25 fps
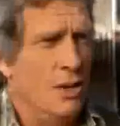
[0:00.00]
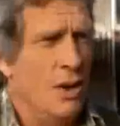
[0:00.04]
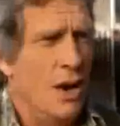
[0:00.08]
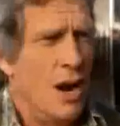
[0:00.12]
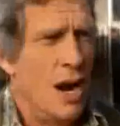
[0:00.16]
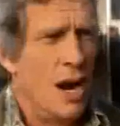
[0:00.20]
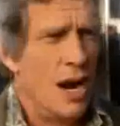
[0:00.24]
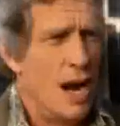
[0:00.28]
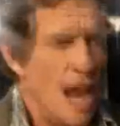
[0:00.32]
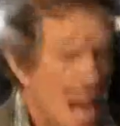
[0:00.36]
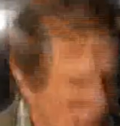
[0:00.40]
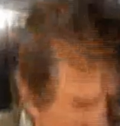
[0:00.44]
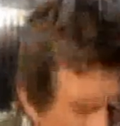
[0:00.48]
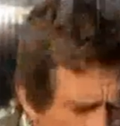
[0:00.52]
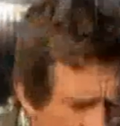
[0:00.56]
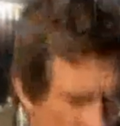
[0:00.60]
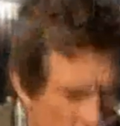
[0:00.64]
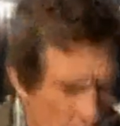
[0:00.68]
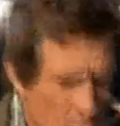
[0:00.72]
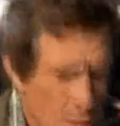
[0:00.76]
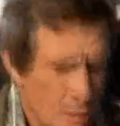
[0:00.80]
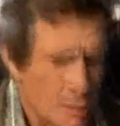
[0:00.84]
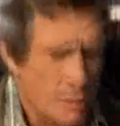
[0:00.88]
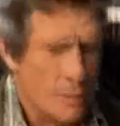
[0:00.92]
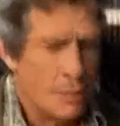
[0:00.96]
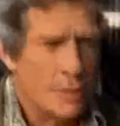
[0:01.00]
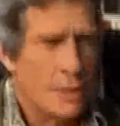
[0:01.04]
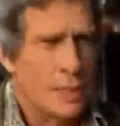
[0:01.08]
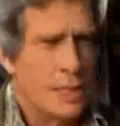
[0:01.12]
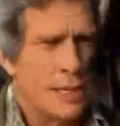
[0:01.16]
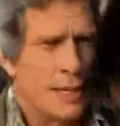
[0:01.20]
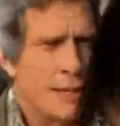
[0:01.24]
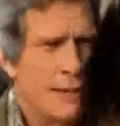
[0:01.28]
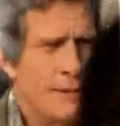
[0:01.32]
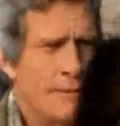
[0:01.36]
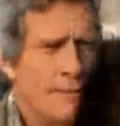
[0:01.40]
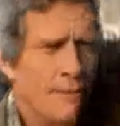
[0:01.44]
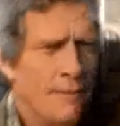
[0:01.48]
sei un gran fa!
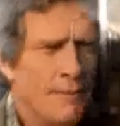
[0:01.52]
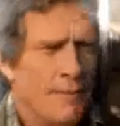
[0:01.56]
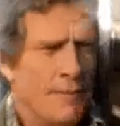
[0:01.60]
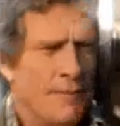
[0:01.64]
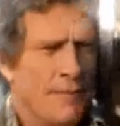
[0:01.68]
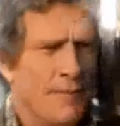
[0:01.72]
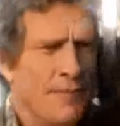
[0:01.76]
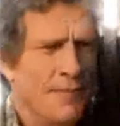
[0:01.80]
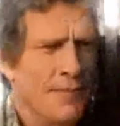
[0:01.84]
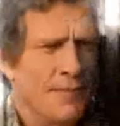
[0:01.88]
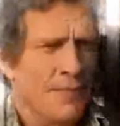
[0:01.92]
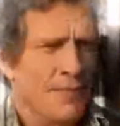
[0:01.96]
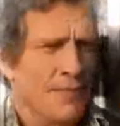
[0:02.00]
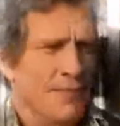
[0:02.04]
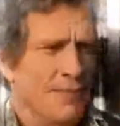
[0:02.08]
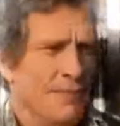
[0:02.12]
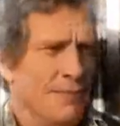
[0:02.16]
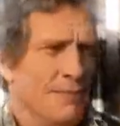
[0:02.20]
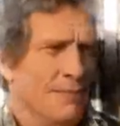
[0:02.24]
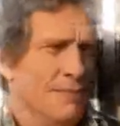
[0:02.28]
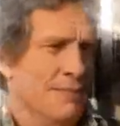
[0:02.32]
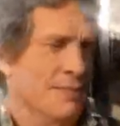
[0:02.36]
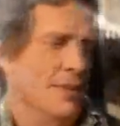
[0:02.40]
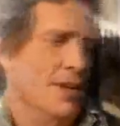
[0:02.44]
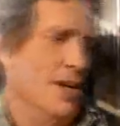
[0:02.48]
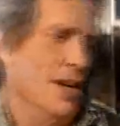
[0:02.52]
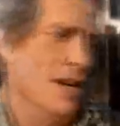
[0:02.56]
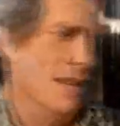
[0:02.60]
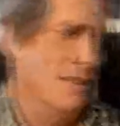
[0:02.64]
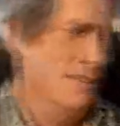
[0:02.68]
Lo sei anche tu! Ti